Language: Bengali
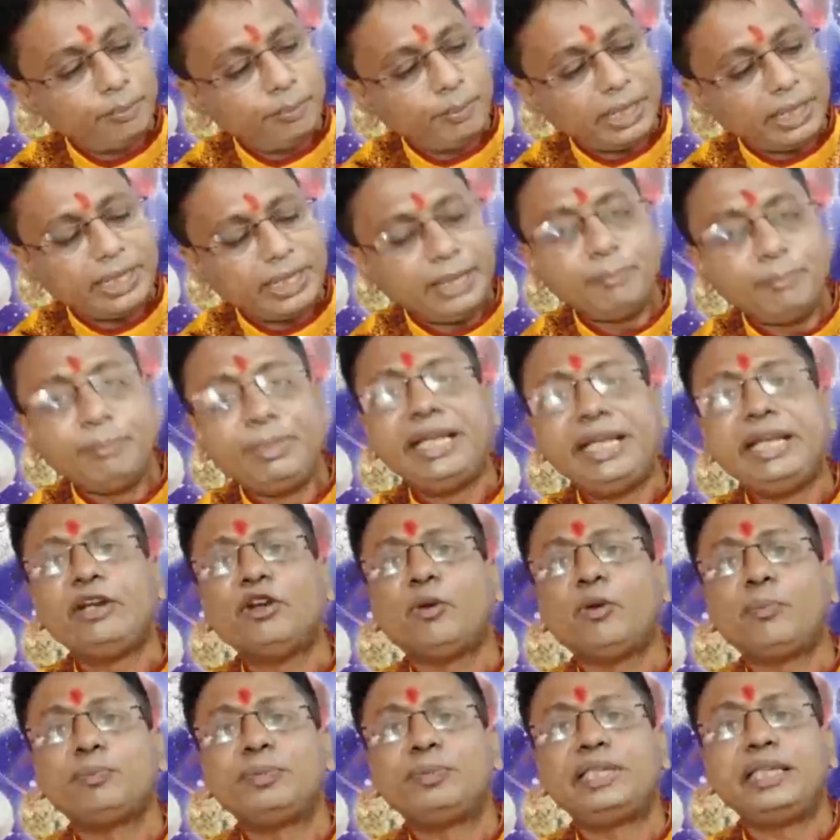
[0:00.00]
মানে মিন
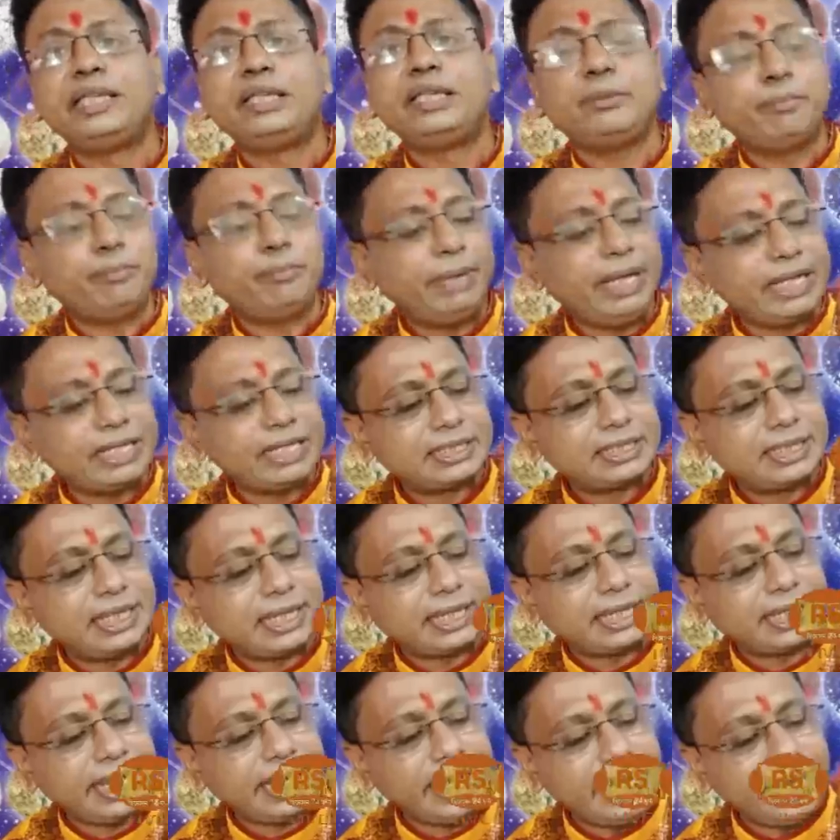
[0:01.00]
অব্দি মেষ
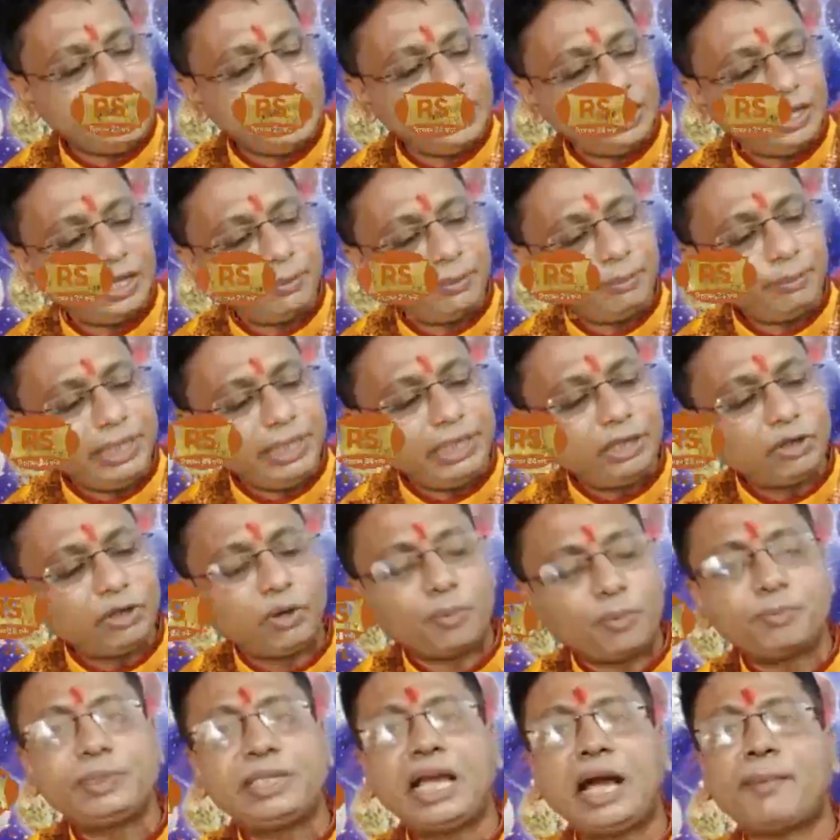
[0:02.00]
থেকে মিন
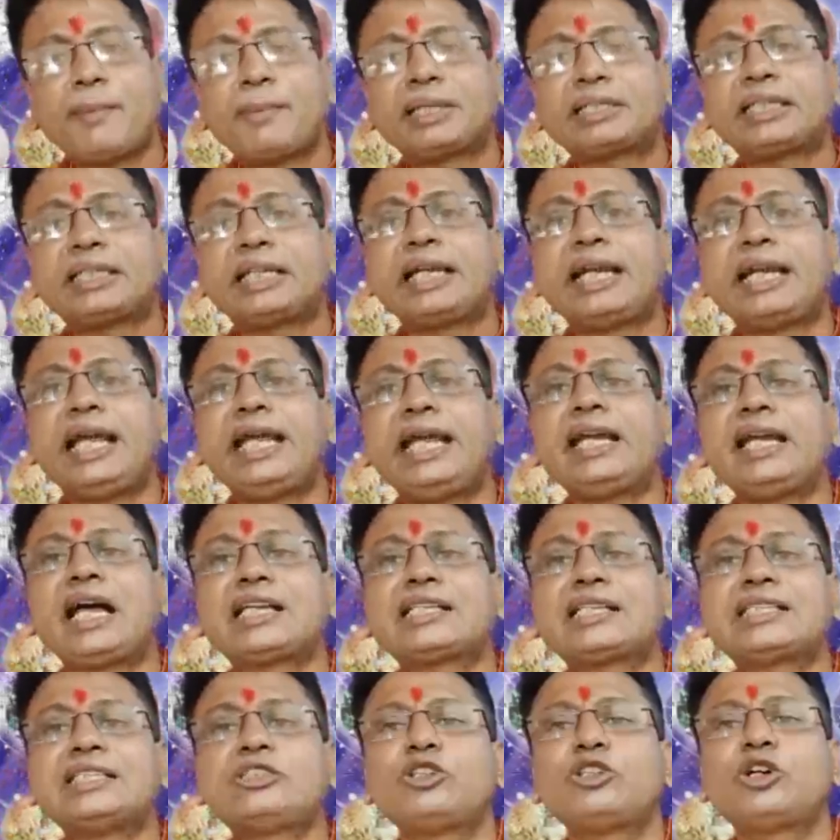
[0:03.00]
অব্দি আমাদের এই
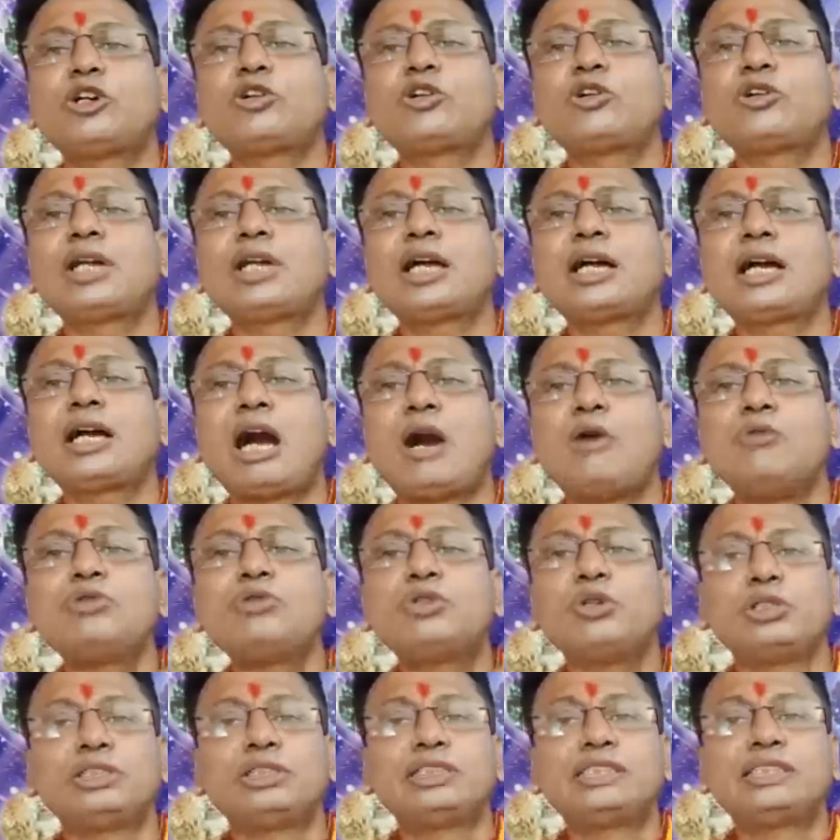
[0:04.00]
রাশিচক্রটা
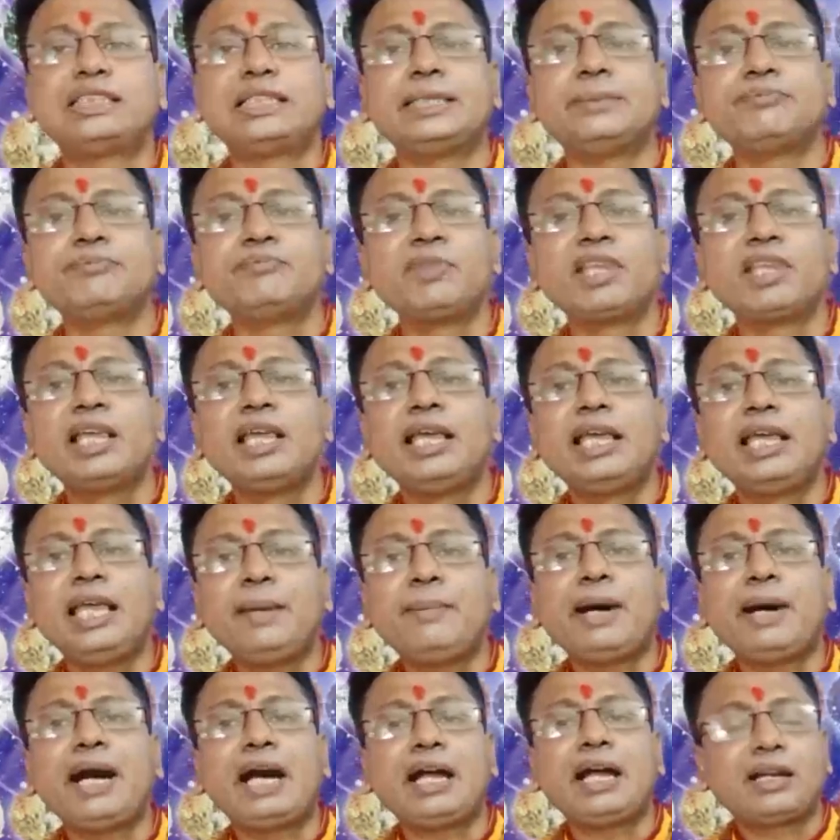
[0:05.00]
কাউন্ট হচ্ছে
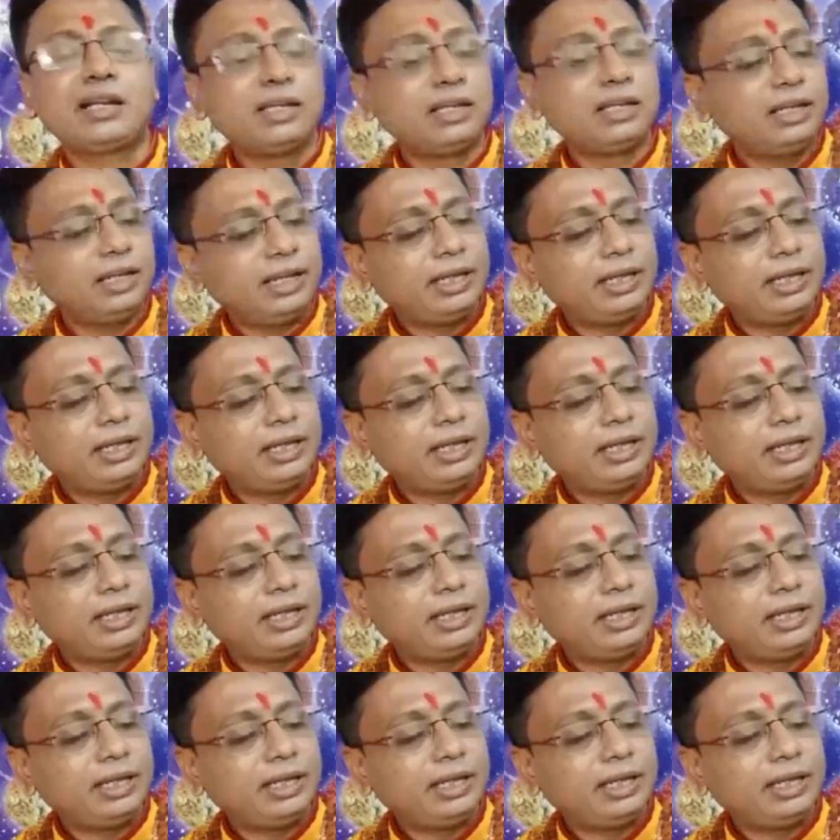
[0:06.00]
এবার